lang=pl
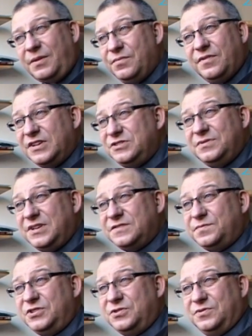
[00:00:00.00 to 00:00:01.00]
prowadziły nas w
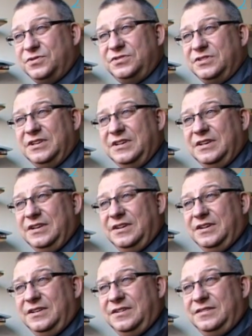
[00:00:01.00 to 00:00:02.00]
przyszłość,
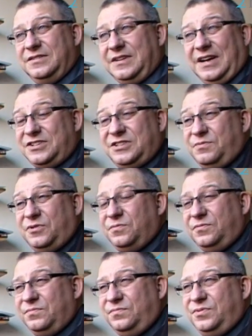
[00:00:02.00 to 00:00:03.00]
y, tak żeby
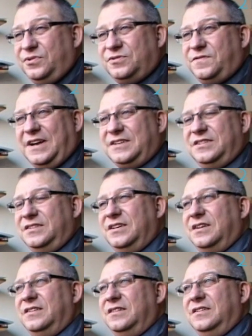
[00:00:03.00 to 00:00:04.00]
były otwarte na